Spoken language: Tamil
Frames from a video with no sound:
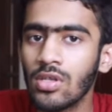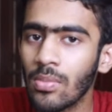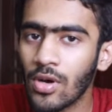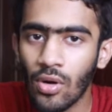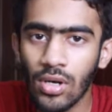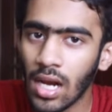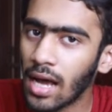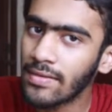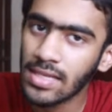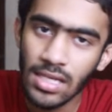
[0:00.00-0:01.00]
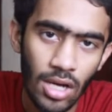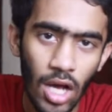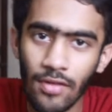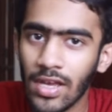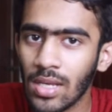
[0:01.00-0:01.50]
ஸோ இப்போ டோட்டலாக வந்து
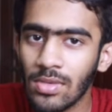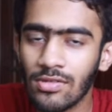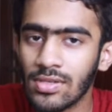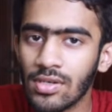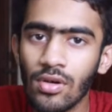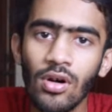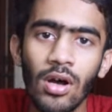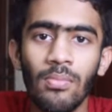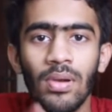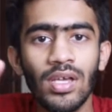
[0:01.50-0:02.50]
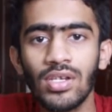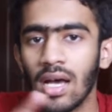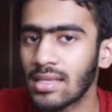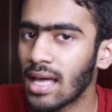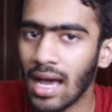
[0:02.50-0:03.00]
நாலு வேரியபிள்ஸ் வச்சுருக்கோம் ப்ளஸ்
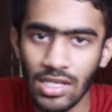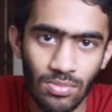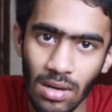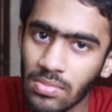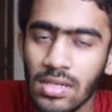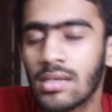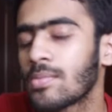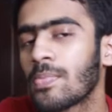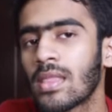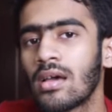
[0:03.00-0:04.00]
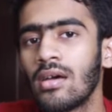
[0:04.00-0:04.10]
அந்த ஹேஷ் மேப் இருக்குது